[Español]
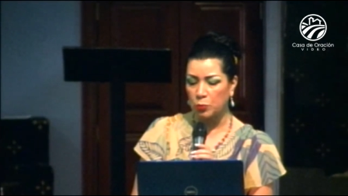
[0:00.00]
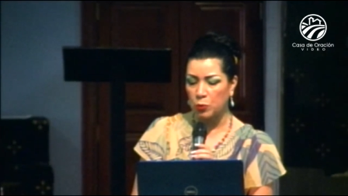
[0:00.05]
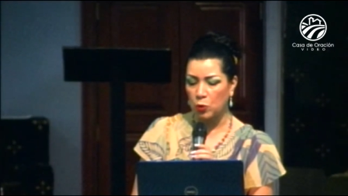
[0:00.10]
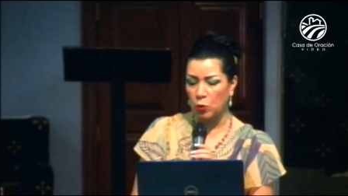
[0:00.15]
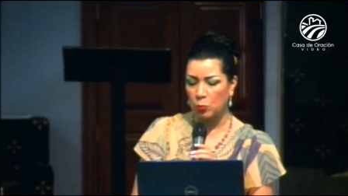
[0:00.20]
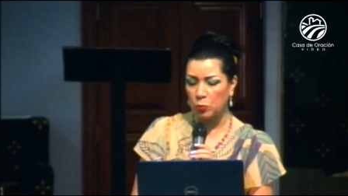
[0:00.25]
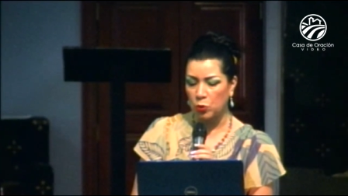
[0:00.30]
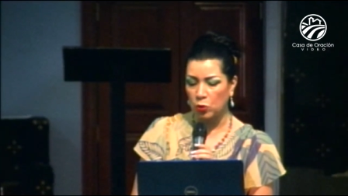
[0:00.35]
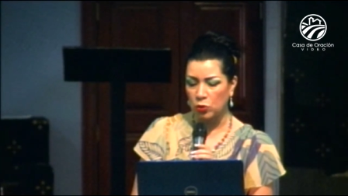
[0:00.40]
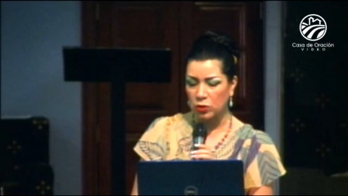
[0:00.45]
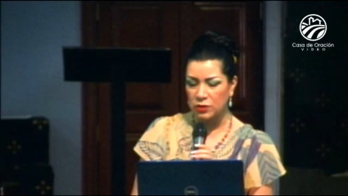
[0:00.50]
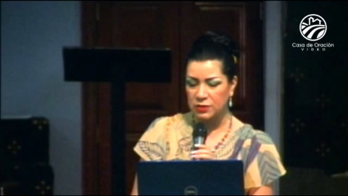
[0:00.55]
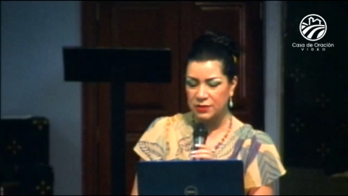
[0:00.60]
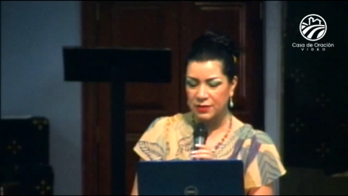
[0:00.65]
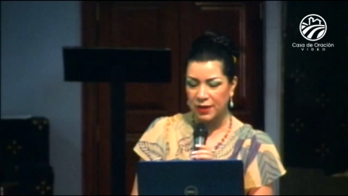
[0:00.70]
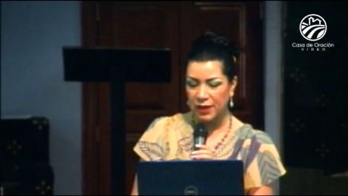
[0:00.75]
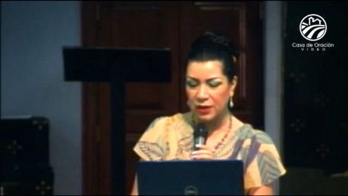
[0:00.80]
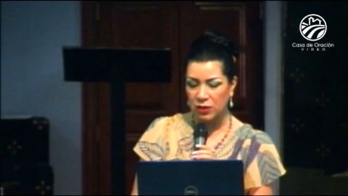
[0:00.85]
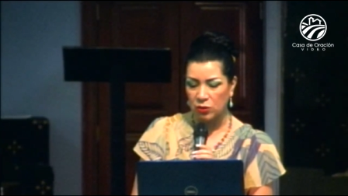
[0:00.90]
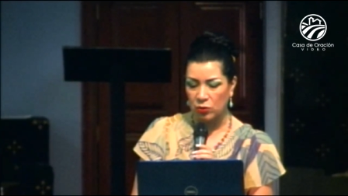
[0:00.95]
propio
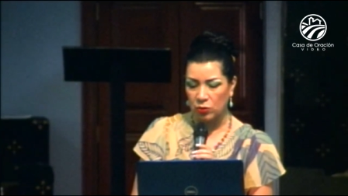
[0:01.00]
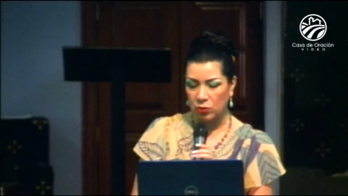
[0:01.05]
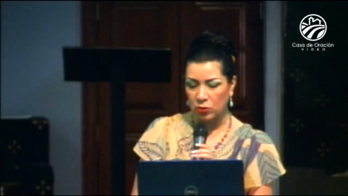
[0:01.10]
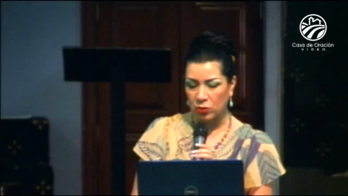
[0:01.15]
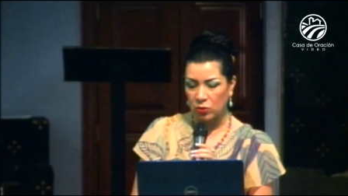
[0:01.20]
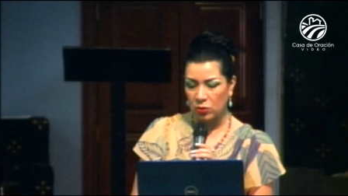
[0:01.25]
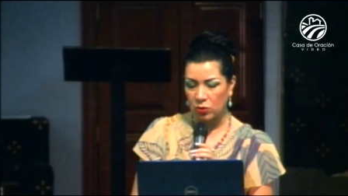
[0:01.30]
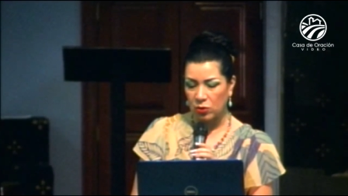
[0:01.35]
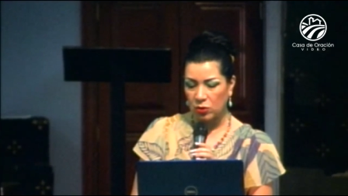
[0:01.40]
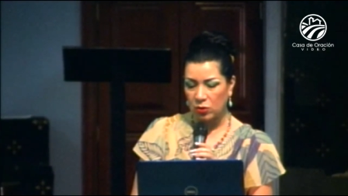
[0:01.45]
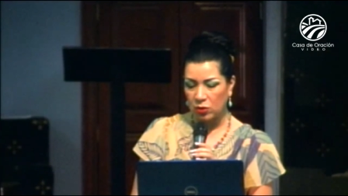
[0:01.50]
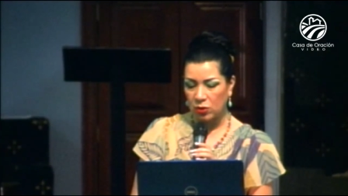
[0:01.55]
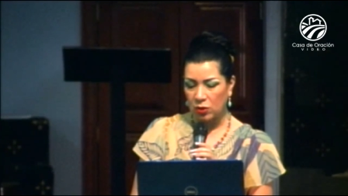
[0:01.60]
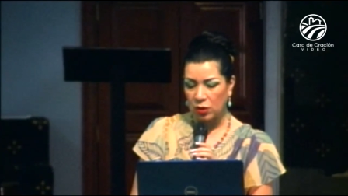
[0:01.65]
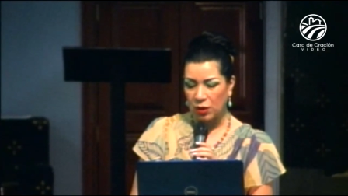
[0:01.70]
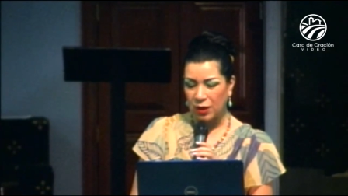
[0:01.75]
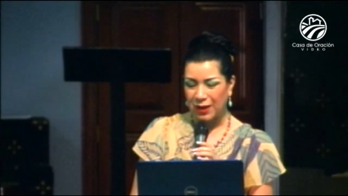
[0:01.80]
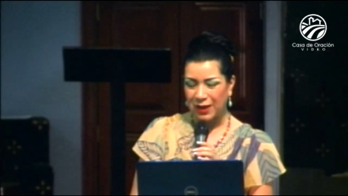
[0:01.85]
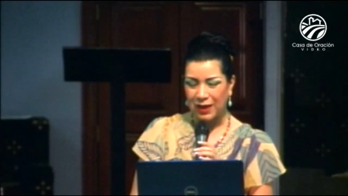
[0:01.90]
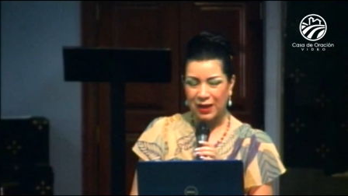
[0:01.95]
diseño
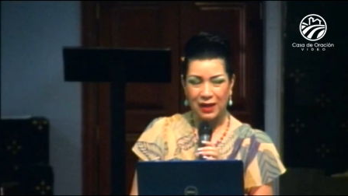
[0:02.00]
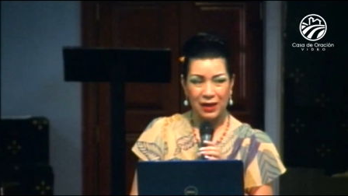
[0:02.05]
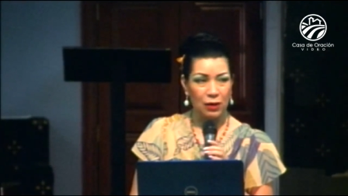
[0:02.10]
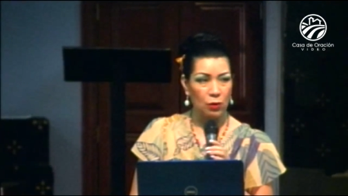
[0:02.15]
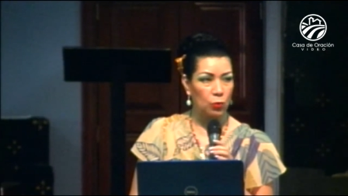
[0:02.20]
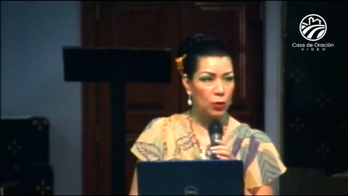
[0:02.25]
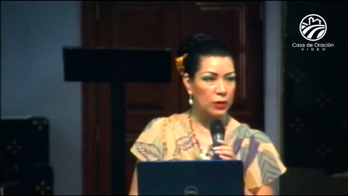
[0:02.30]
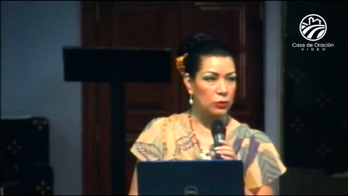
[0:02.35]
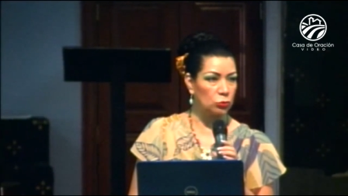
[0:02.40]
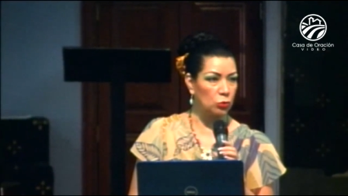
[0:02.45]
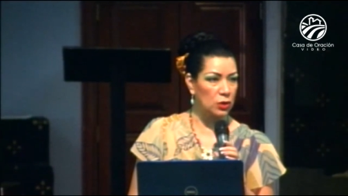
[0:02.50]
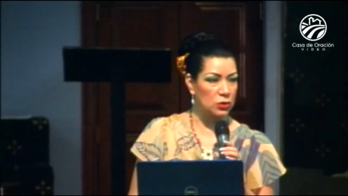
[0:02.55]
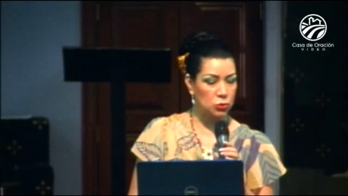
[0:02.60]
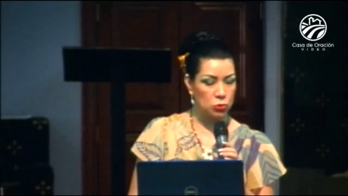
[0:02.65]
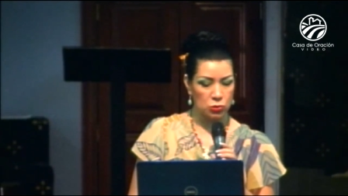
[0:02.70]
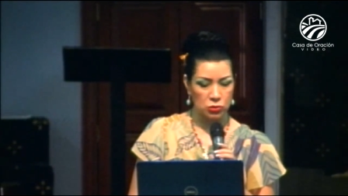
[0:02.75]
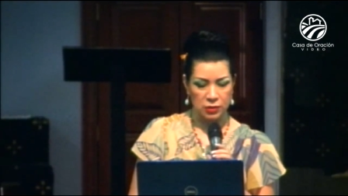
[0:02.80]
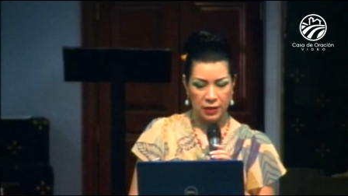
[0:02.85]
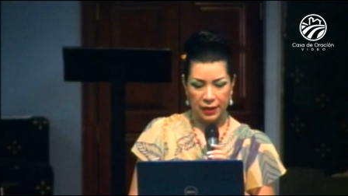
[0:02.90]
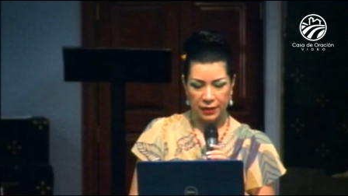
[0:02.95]
en cuanto a
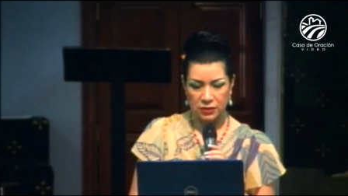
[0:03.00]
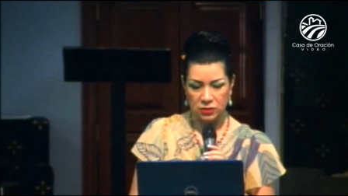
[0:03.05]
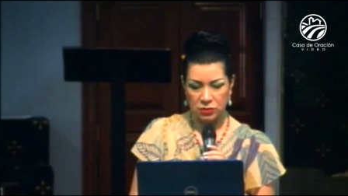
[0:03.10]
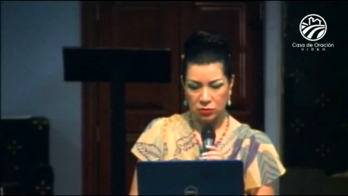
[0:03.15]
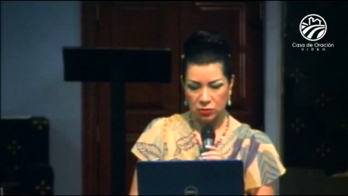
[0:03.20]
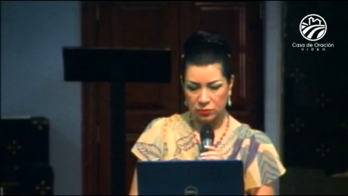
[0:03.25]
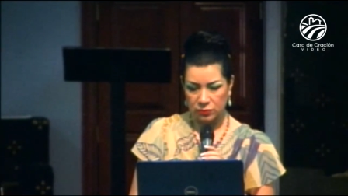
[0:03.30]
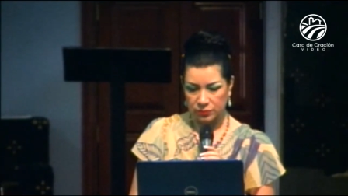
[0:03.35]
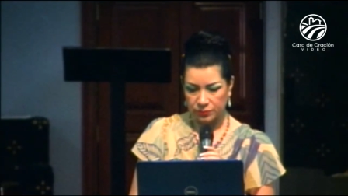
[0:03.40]
su sexo?